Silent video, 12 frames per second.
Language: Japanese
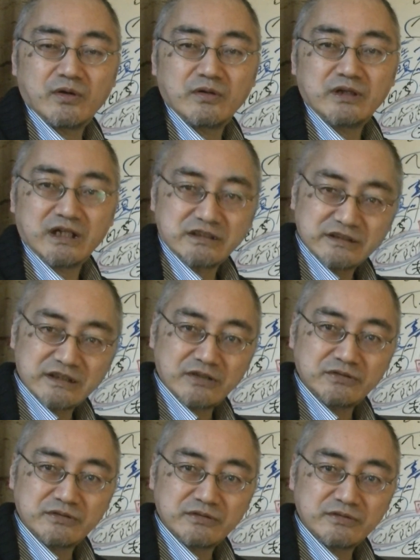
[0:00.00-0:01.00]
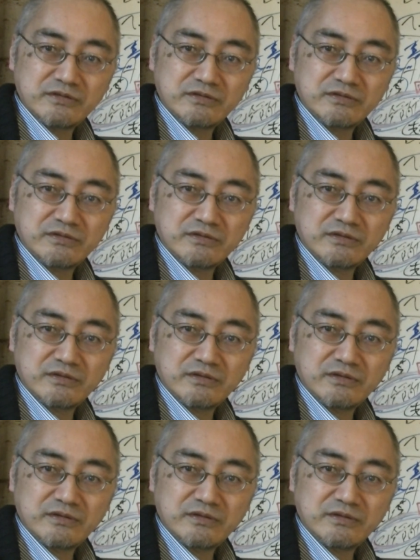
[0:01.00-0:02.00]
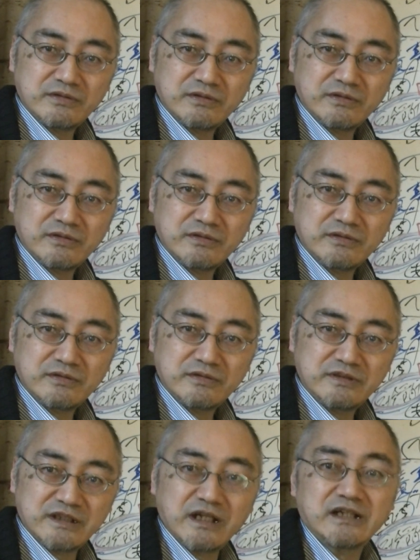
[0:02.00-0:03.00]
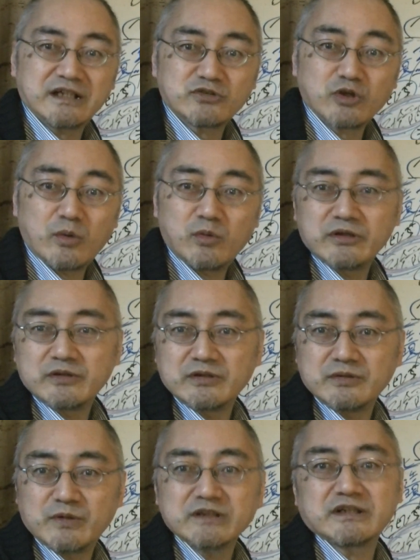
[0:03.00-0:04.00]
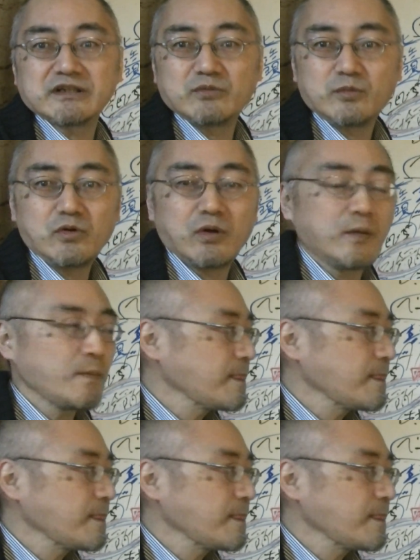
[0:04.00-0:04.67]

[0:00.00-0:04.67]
いらっしゃるじゃないかとは思いますけども、